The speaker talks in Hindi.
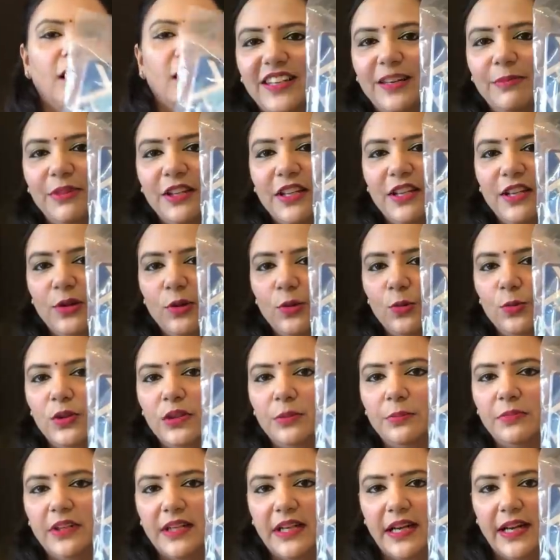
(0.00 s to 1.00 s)
ये मैंने ग्लू
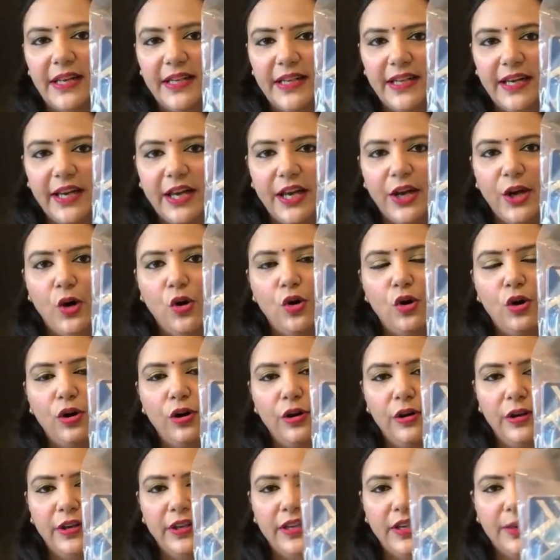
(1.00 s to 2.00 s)
गन मंगाई है
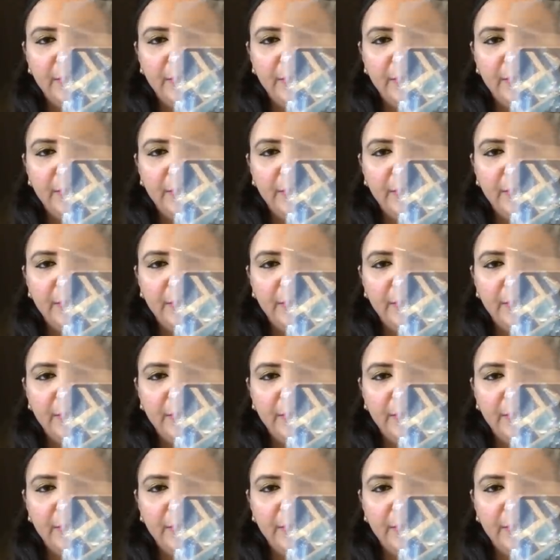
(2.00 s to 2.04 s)
और